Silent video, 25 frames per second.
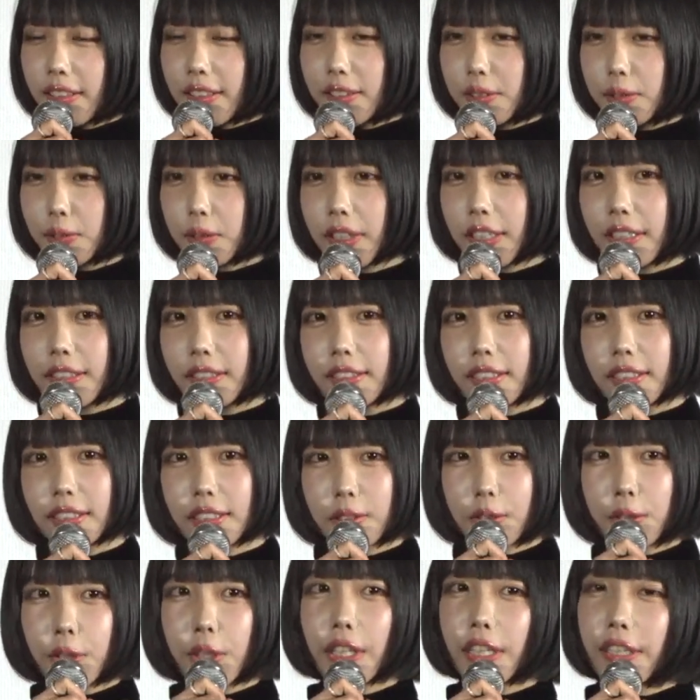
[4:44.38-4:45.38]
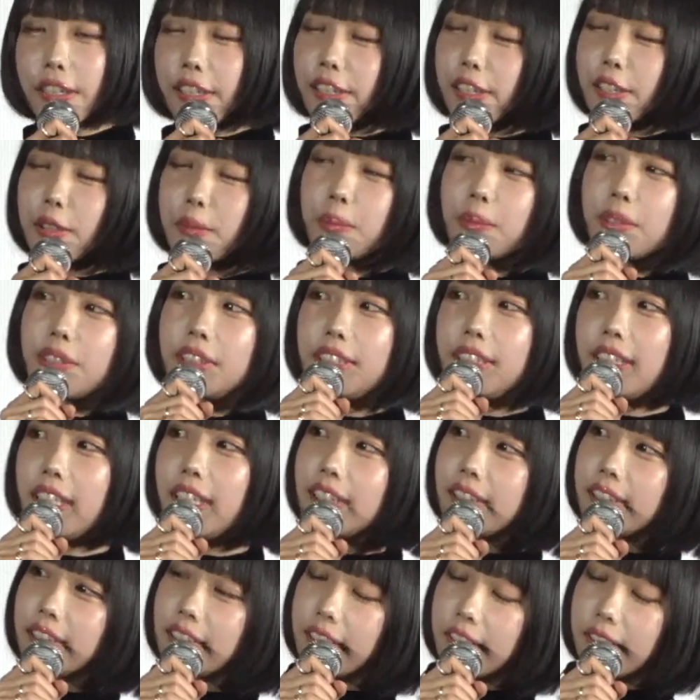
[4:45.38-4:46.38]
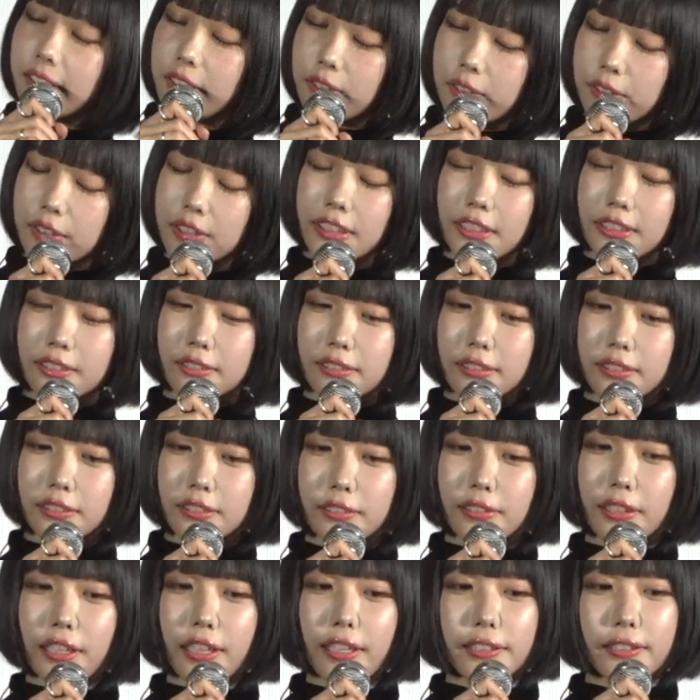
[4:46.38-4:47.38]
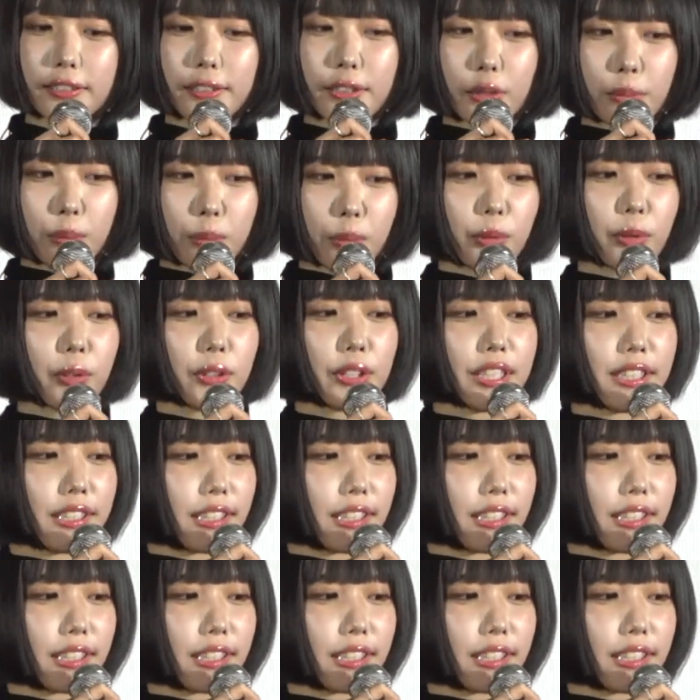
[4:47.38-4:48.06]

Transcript: よかったし、これからもし演技の仕事があっても活